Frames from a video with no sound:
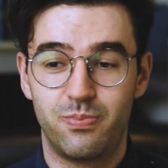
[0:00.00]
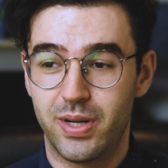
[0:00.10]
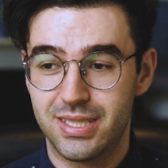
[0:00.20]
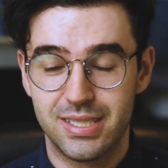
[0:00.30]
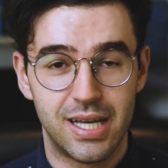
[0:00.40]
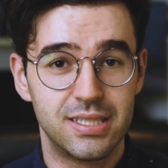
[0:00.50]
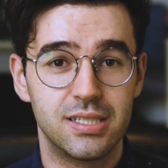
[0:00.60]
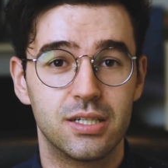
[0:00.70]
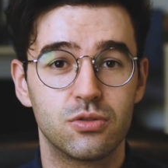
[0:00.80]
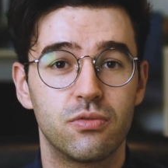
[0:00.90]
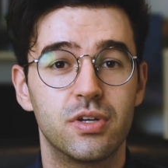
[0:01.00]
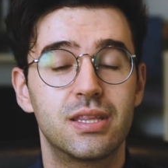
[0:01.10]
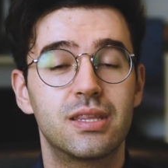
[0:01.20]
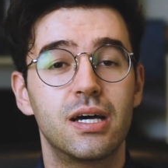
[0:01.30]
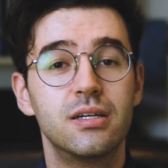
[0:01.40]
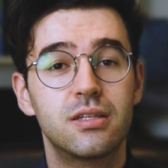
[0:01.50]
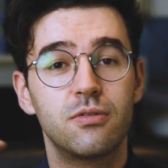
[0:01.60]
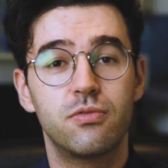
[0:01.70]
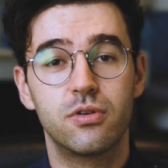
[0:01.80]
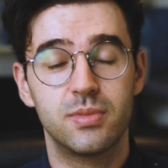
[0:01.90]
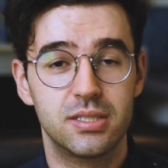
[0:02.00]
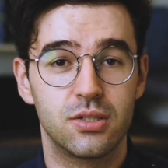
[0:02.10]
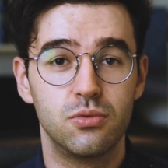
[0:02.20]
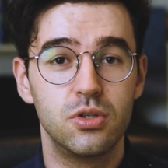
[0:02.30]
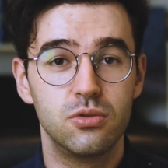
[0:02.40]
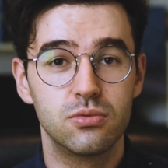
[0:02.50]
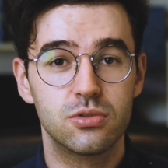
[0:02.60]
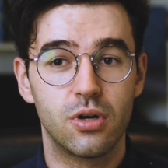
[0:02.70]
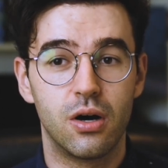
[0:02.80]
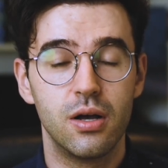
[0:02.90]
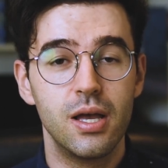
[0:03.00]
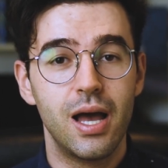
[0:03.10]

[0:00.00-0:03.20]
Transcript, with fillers: precisasse resolver tanta informação em um só.